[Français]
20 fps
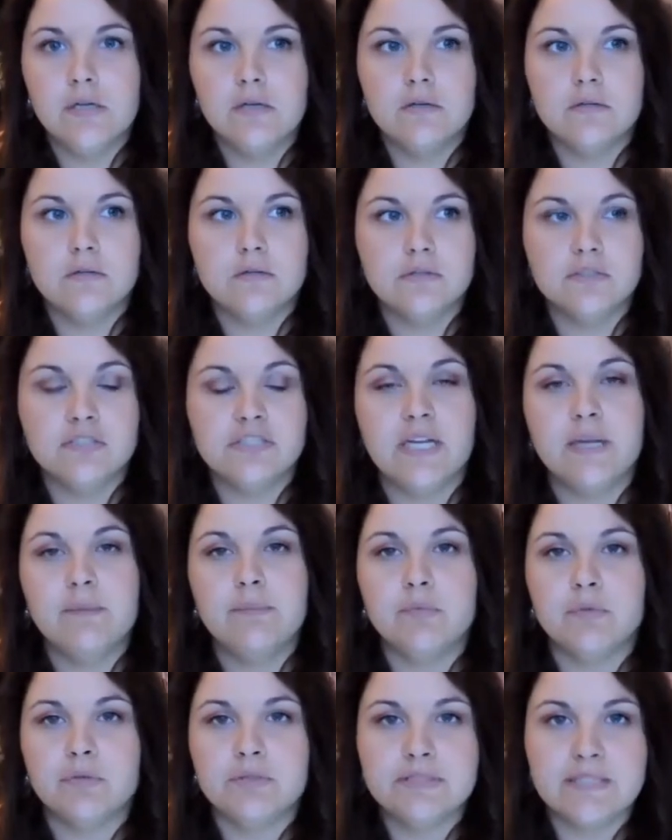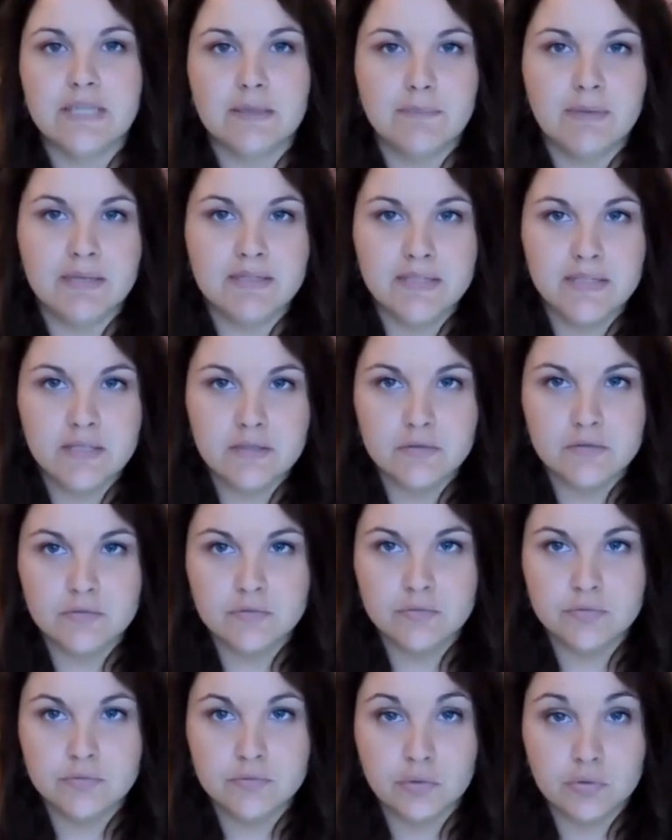euh, j'aime sa manière
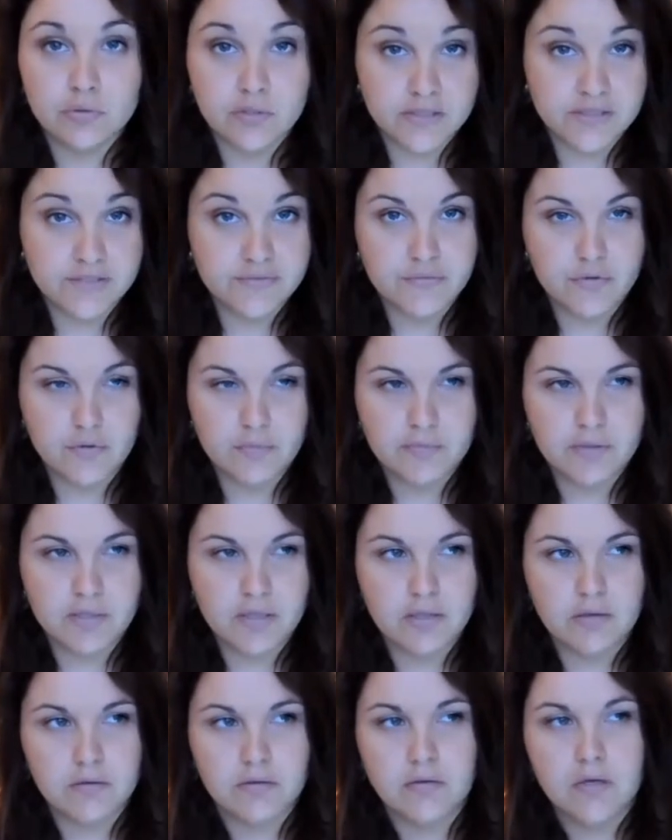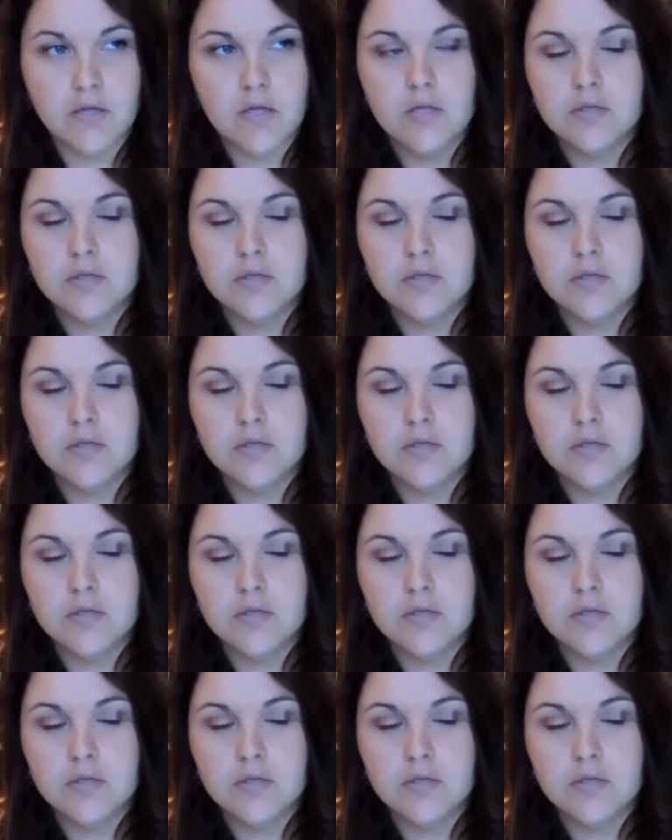de se transformer, euh,